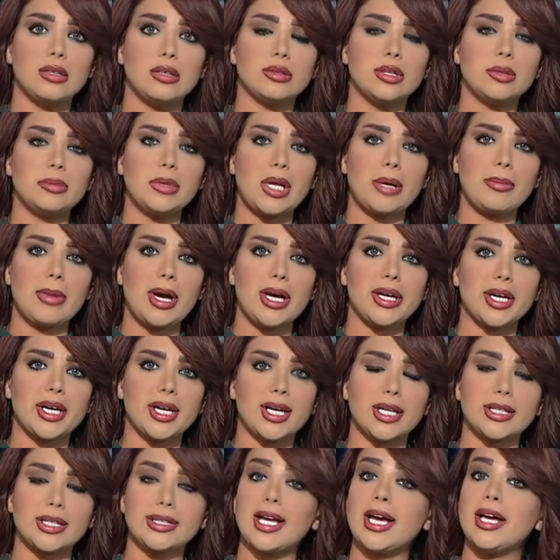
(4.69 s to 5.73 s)
ضمن
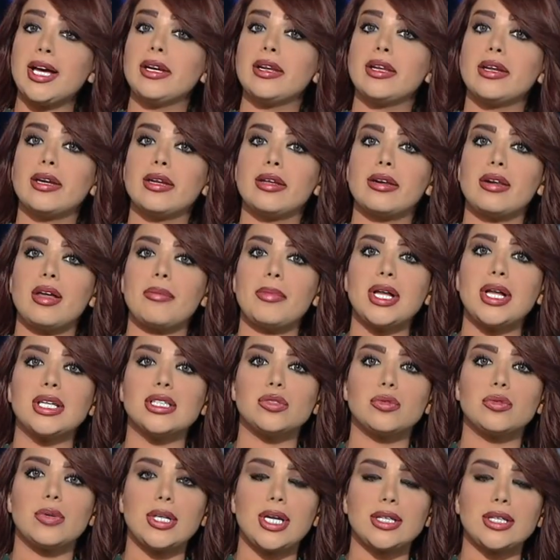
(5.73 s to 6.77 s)
معركة تحرير
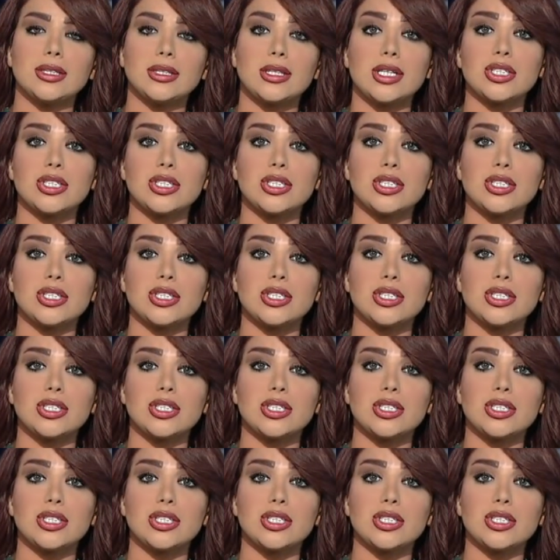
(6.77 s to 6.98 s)
الرمادي والتي